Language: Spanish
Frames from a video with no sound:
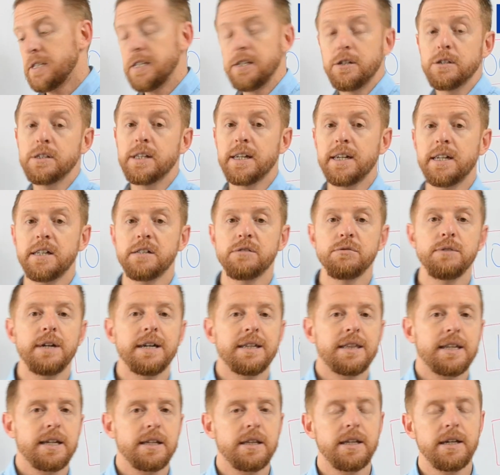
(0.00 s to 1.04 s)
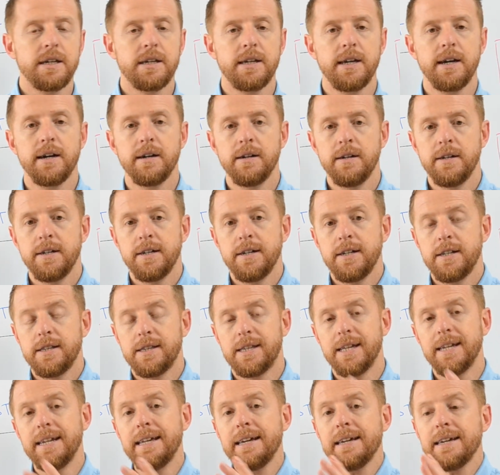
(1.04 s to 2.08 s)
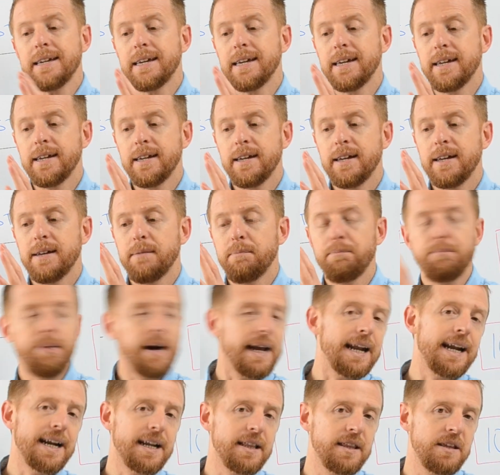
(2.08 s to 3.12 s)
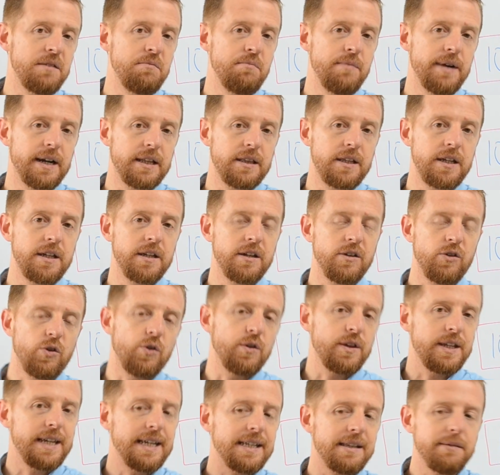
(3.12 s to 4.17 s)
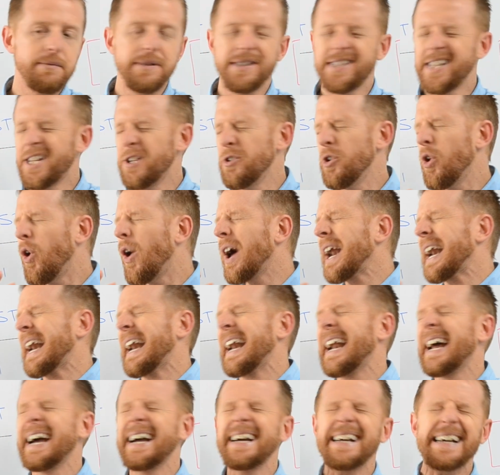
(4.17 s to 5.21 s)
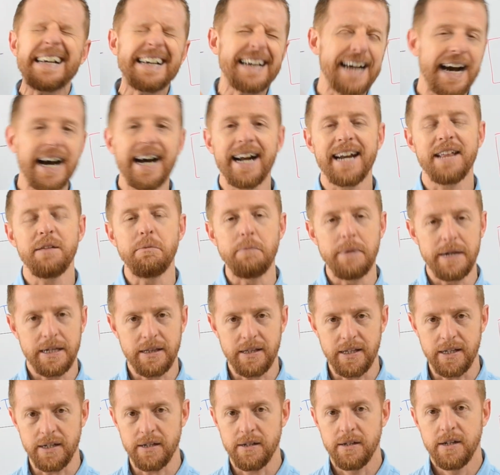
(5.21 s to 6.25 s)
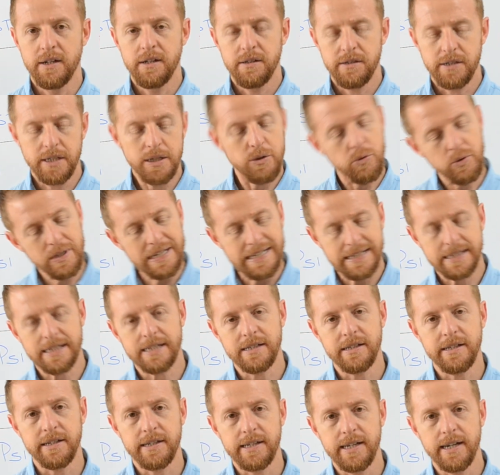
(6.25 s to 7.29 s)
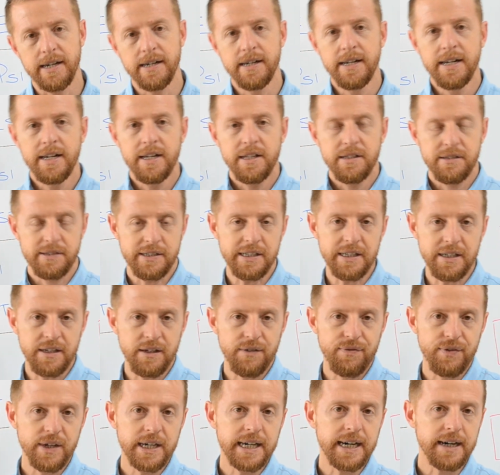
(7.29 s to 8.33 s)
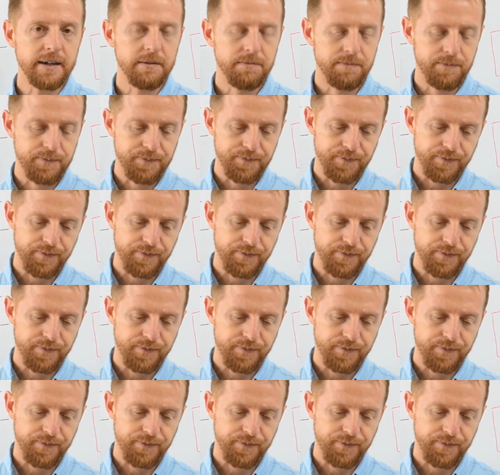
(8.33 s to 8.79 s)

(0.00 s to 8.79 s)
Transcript: no tenés una estrategia, tenés que parar de invertir o directamente no arrancar a invertir. ¿sí? Una estrategia significa